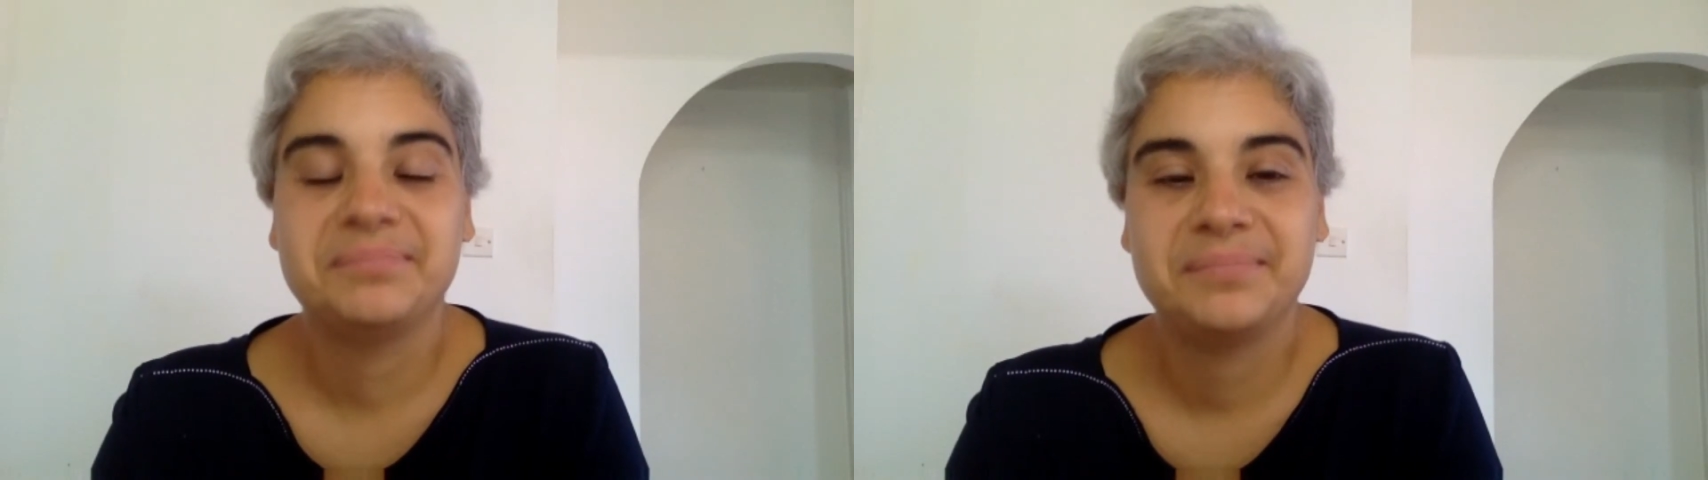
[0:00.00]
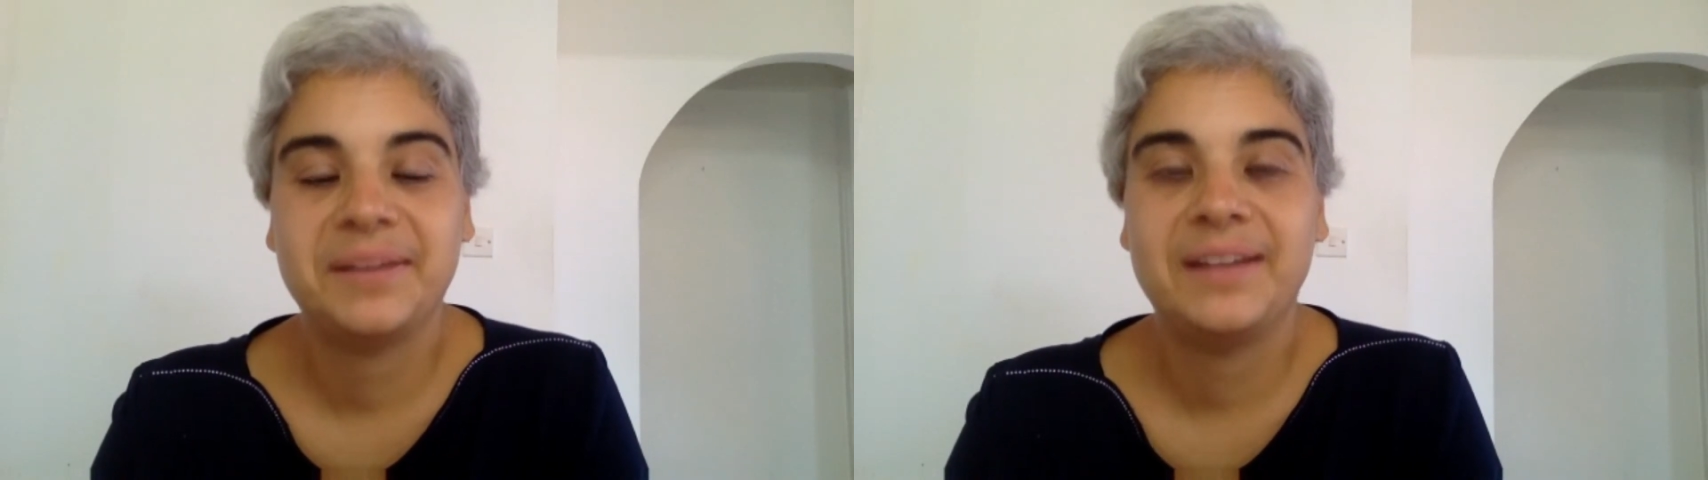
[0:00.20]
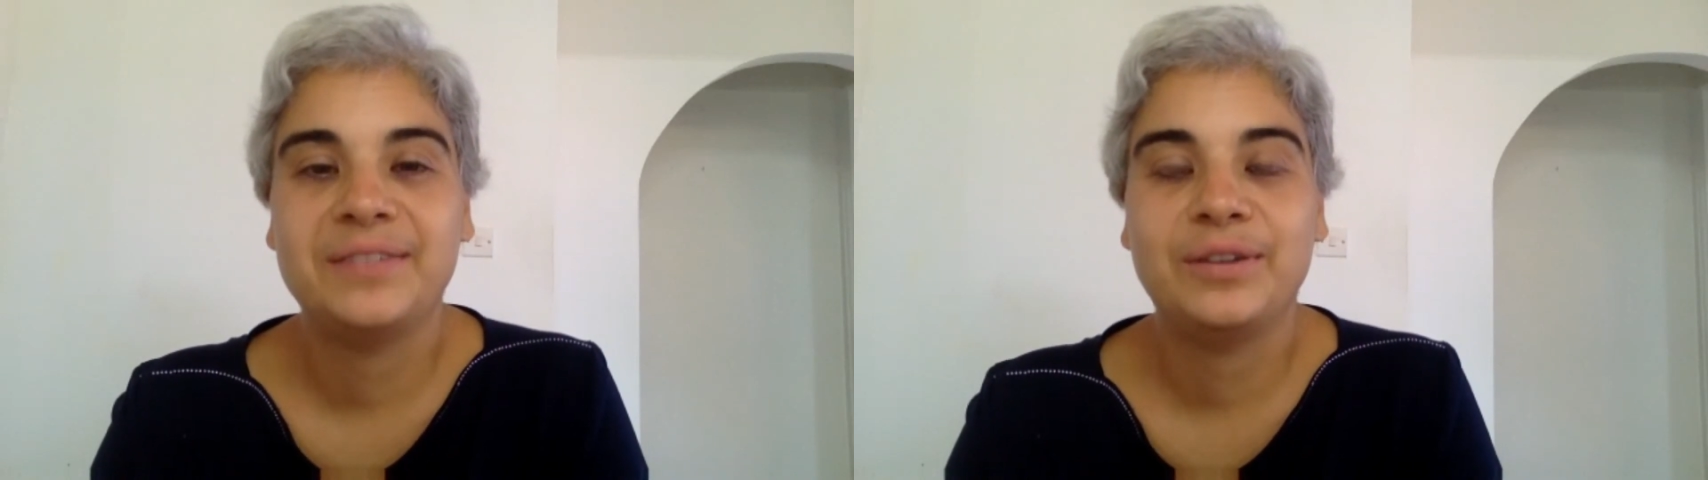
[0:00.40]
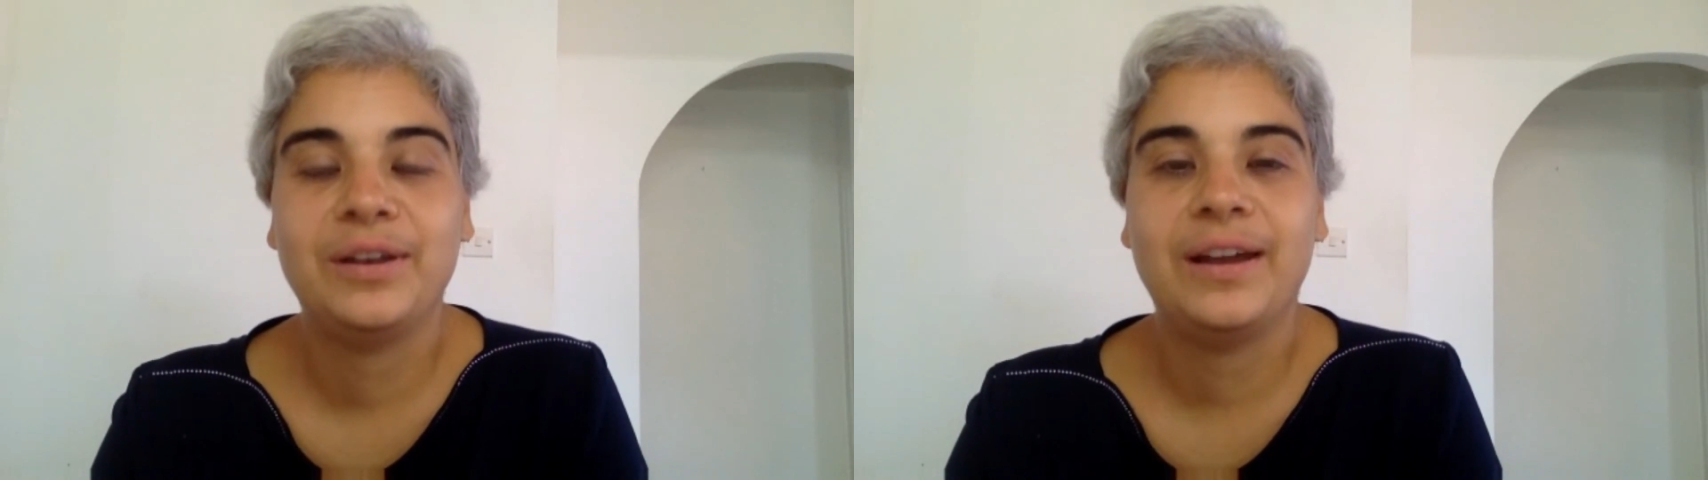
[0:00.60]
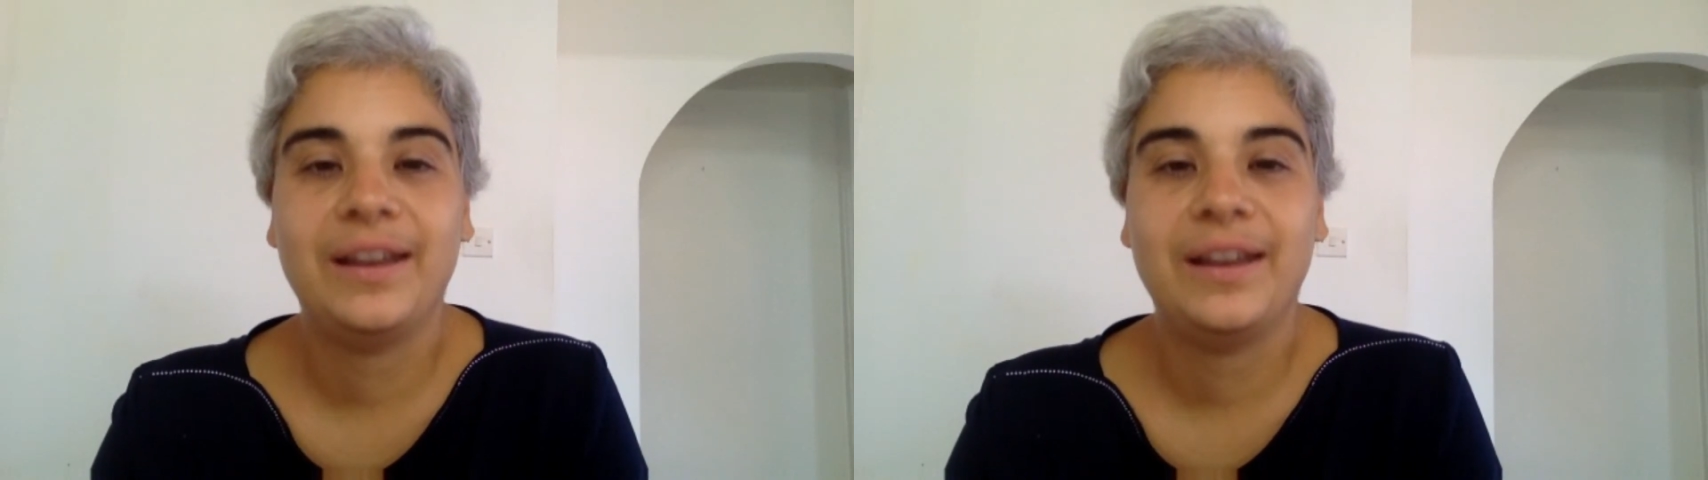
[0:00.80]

meine volle